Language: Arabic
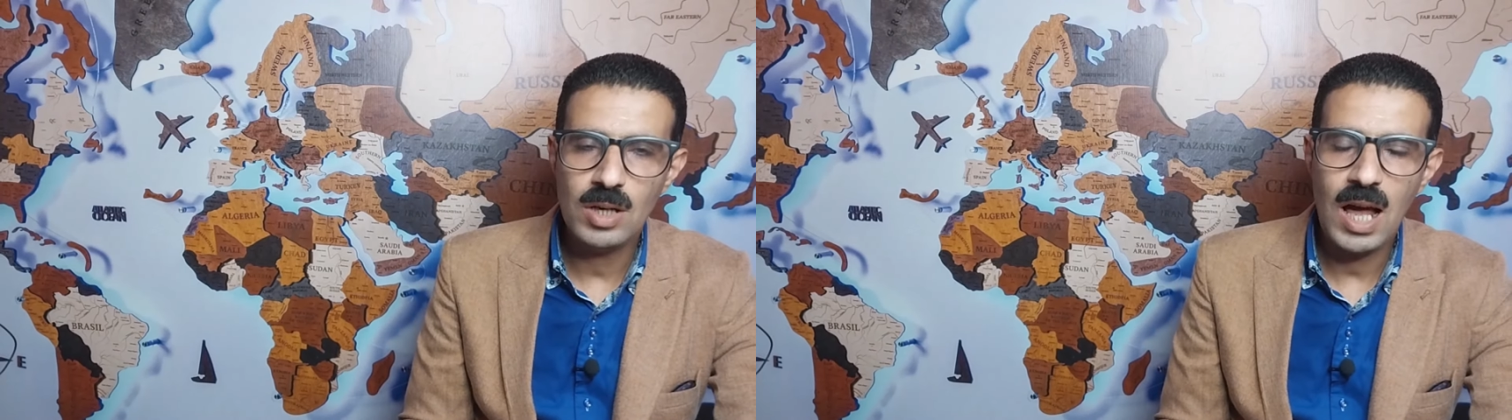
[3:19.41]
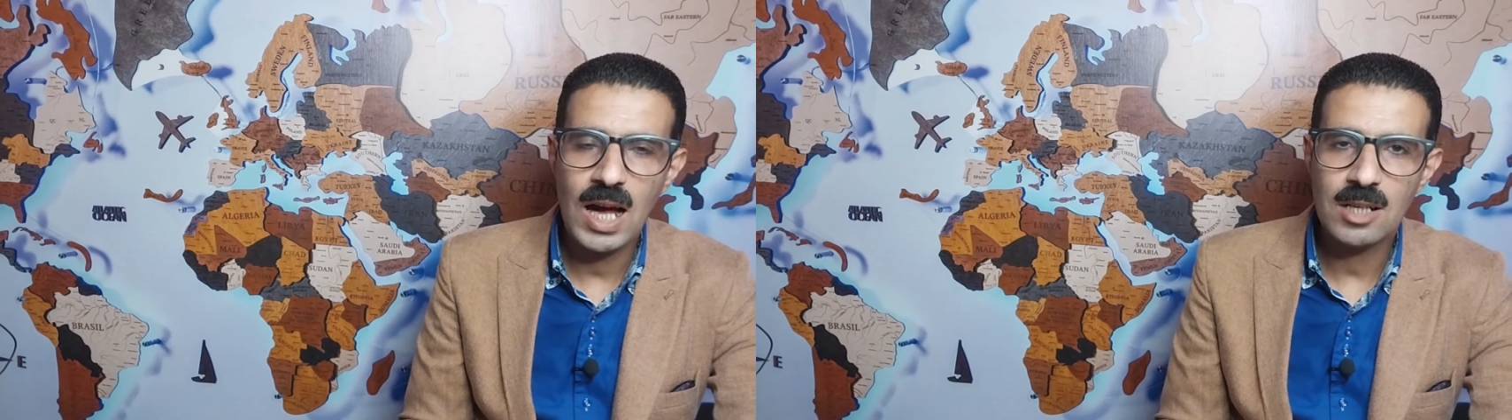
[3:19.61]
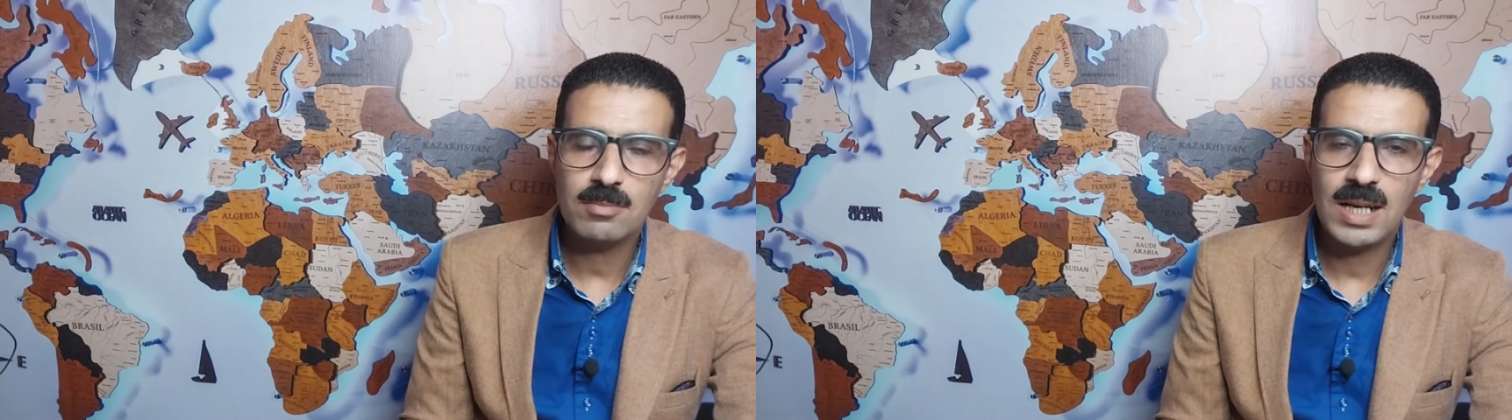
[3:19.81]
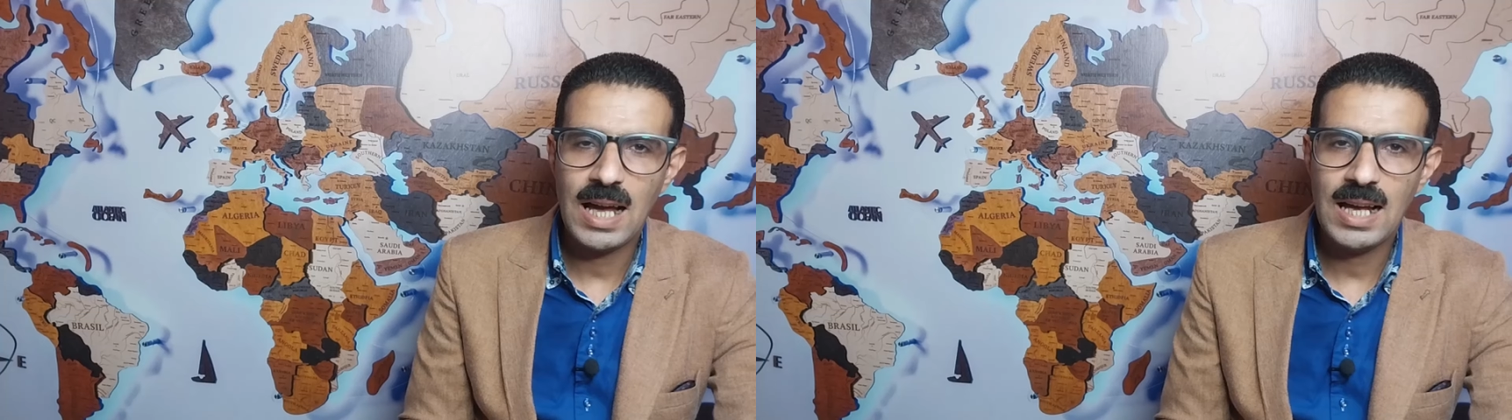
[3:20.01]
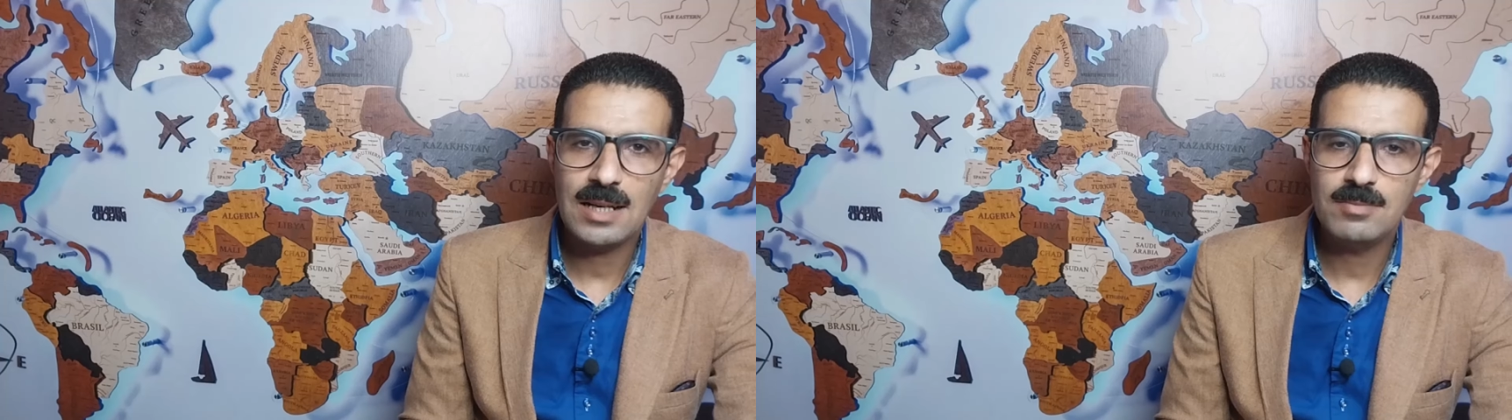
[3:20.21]
الحرب
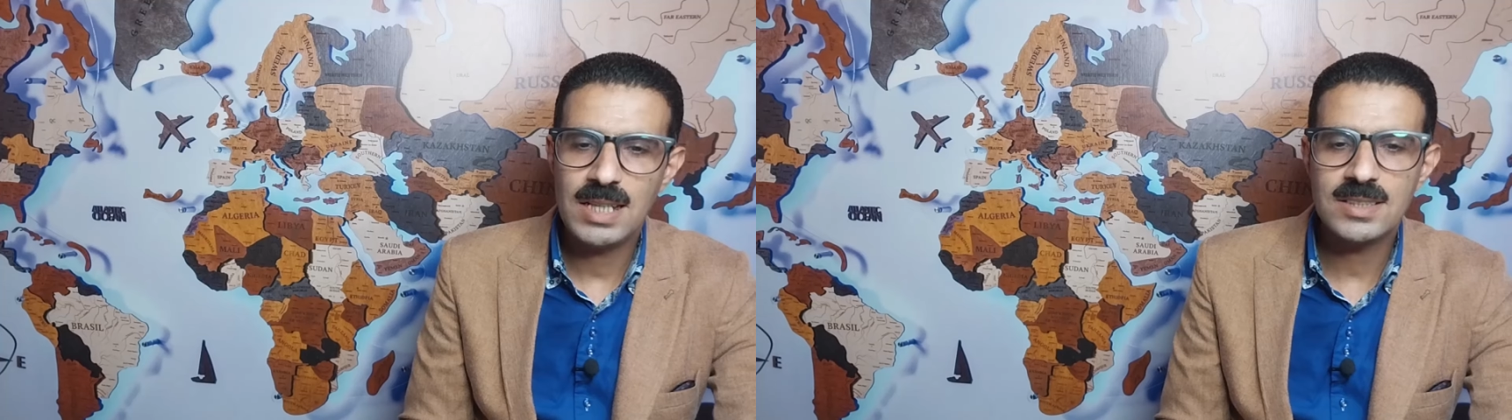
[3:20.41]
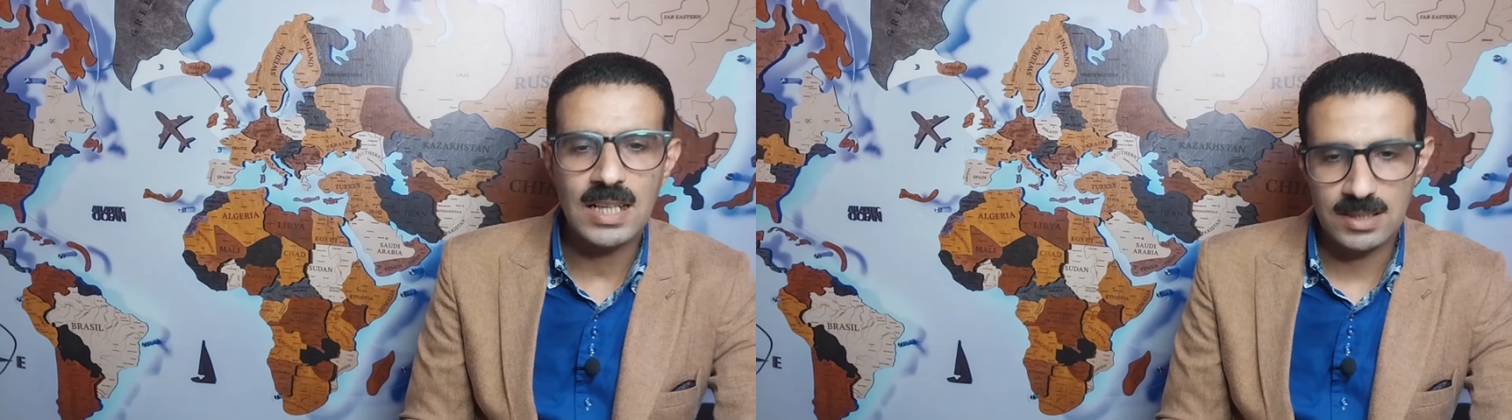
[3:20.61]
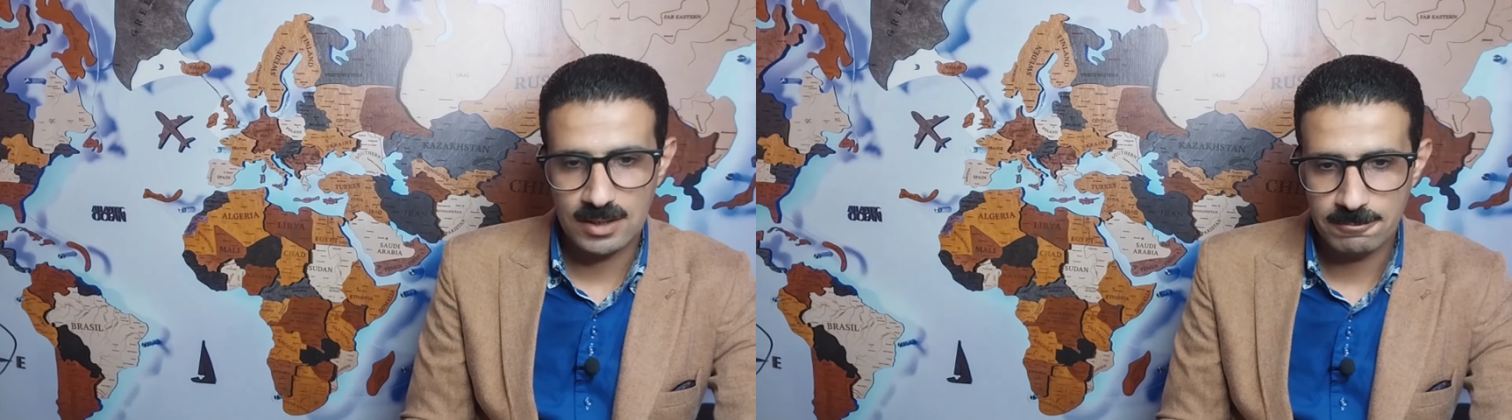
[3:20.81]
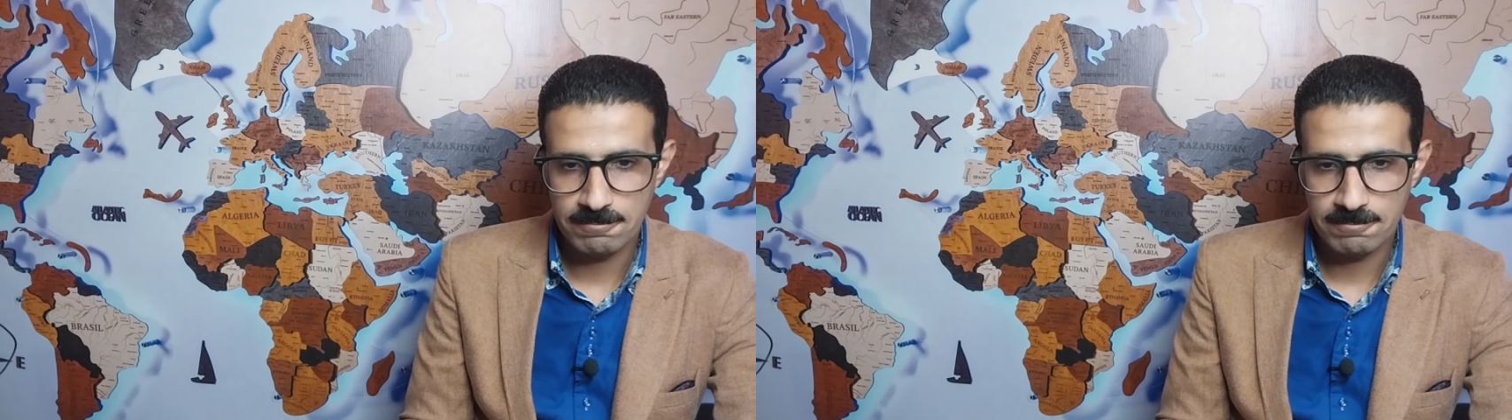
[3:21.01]
العالميه الثالثه